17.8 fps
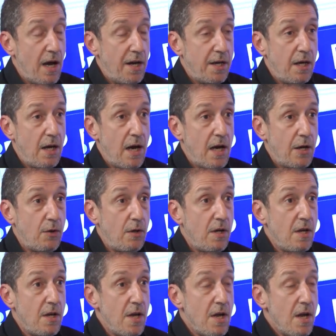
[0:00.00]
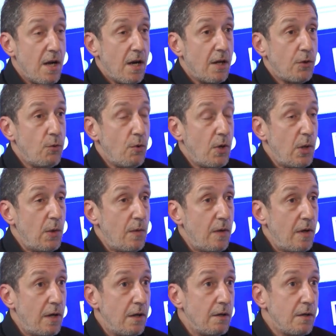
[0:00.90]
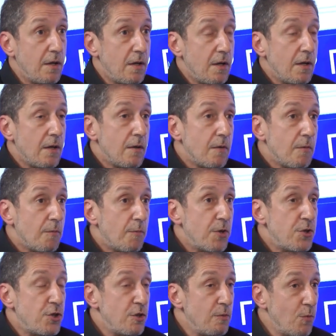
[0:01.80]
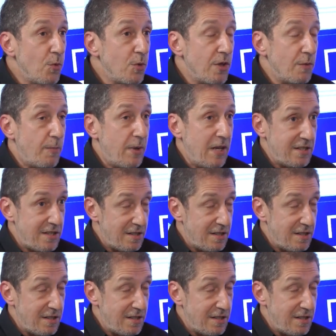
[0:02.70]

Ариаро, которого почему-то пресса